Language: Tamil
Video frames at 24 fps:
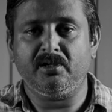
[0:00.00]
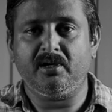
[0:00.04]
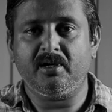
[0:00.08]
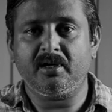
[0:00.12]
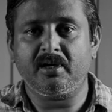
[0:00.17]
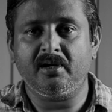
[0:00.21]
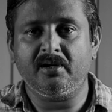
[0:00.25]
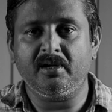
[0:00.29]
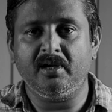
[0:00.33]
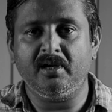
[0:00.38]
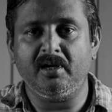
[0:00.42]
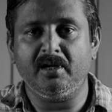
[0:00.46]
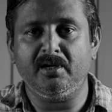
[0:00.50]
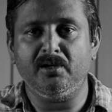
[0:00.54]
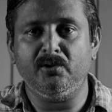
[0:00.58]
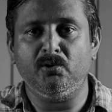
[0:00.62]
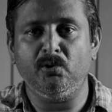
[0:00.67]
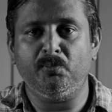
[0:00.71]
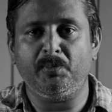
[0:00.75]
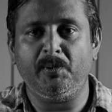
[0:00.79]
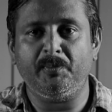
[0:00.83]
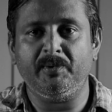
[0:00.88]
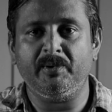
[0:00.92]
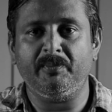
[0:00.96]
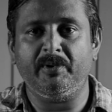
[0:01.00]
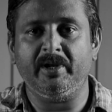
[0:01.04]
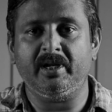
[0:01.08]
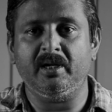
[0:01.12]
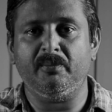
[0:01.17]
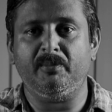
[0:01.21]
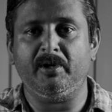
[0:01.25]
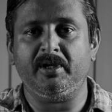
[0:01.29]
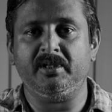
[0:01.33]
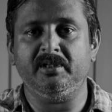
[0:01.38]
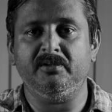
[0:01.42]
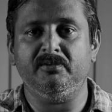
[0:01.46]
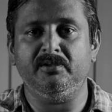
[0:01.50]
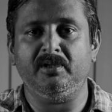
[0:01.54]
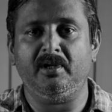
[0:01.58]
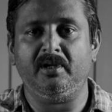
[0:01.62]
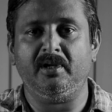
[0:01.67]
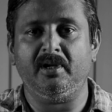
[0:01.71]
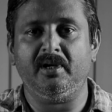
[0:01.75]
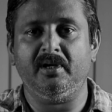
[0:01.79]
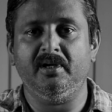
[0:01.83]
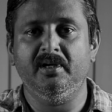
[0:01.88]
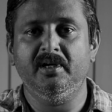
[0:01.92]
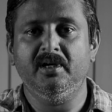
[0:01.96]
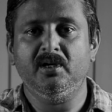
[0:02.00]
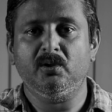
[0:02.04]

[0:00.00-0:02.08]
நாடனின் டோப்பமின் அப்படிங்கிற மருந்து வந்துன்னா